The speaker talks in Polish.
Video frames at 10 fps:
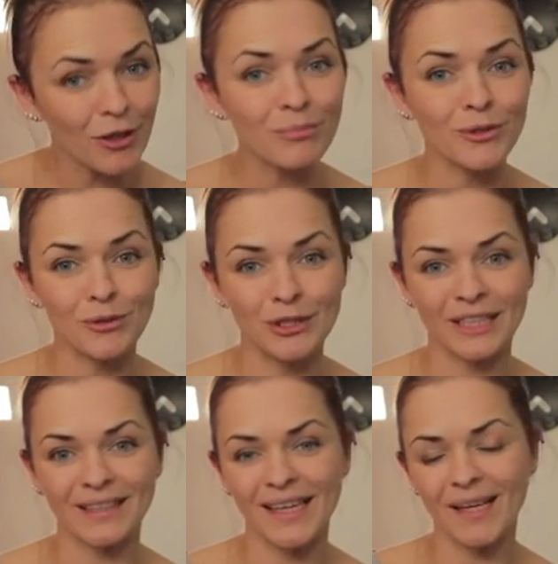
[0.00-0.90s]

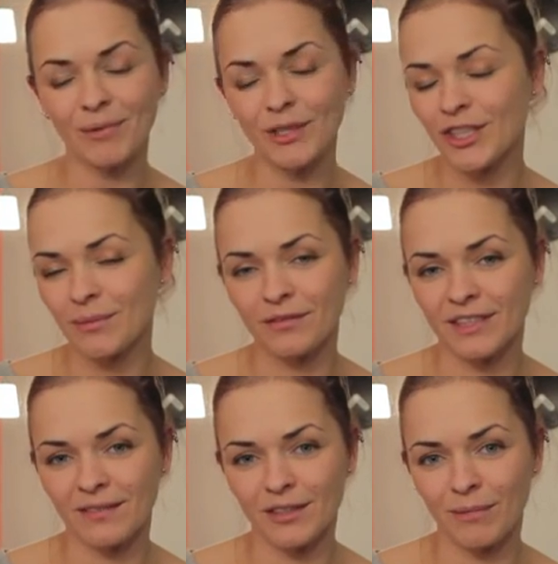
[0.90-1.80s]
kombinujcie, bo nie trzeba
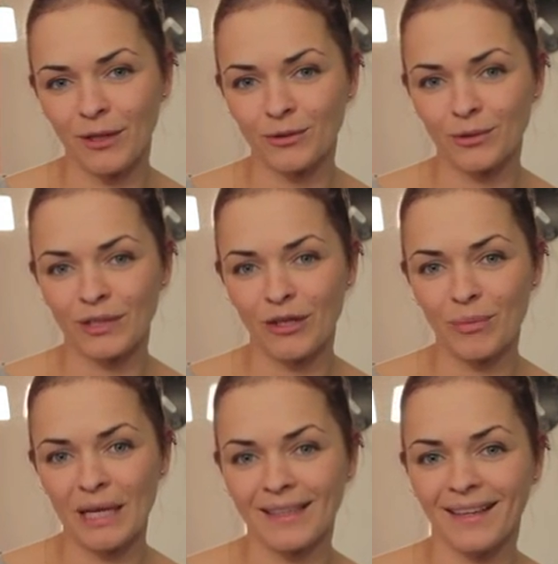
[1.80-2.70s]
wydawać majątku na
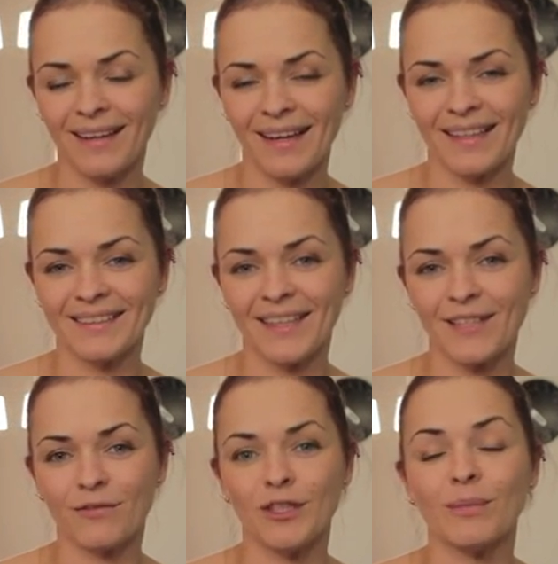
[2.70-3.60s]
ubrania
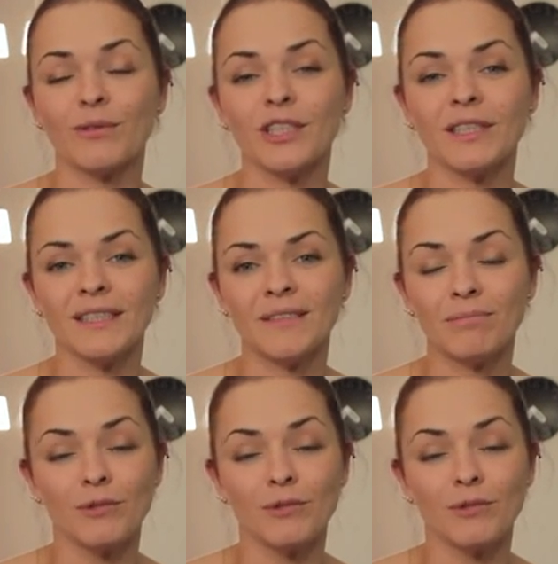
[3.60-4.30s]
dla swojej pociechy.